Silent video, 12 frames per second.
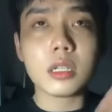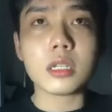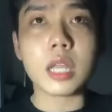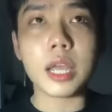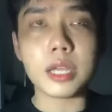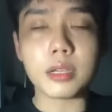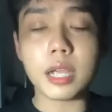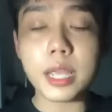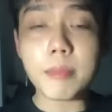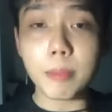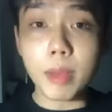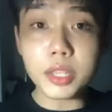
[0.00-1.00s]
thì khi
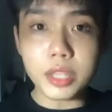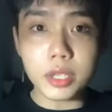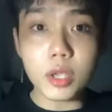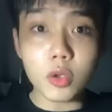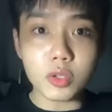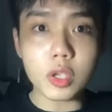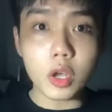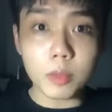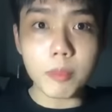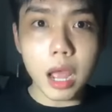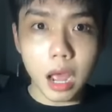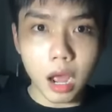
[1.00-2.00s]
mà mới chuyển vô vô
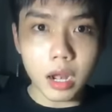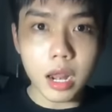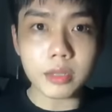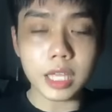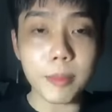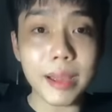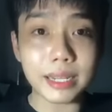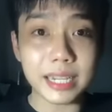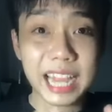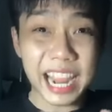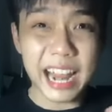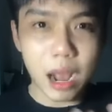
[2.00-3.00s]
trong đó ở đó thì bắt
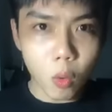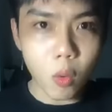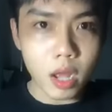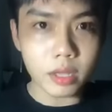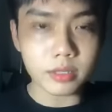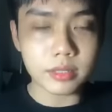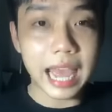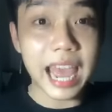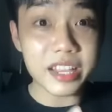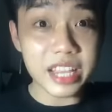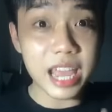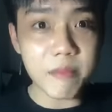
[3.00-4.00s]
ngày đầu á
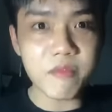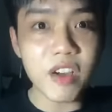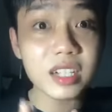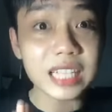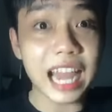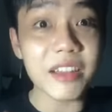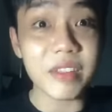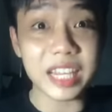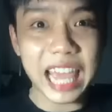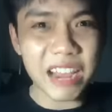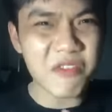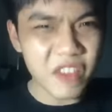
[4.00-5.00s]
hai chị em Vân Thanh và
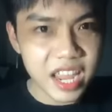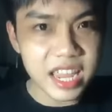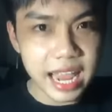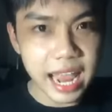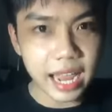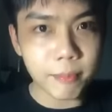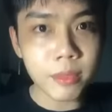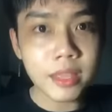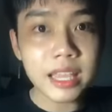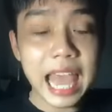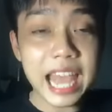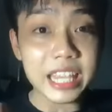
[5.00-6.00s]
Trang Phi nha
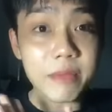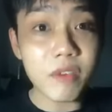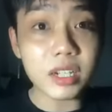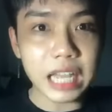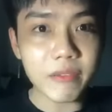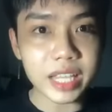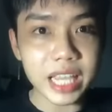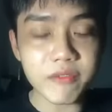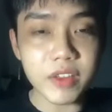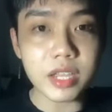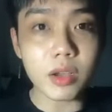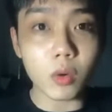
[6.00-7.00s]
hai chị em Vân Thanh và Trang
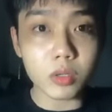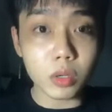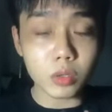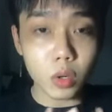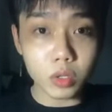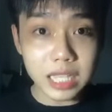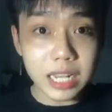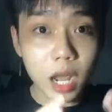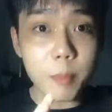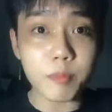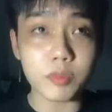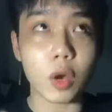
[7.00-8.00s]
Phi được set
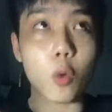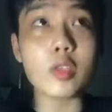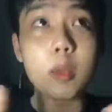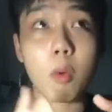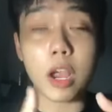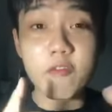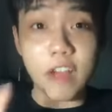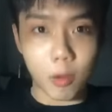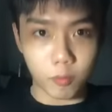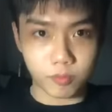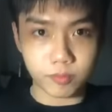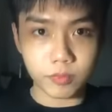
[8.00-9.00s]
up ngủ trong một cái phòng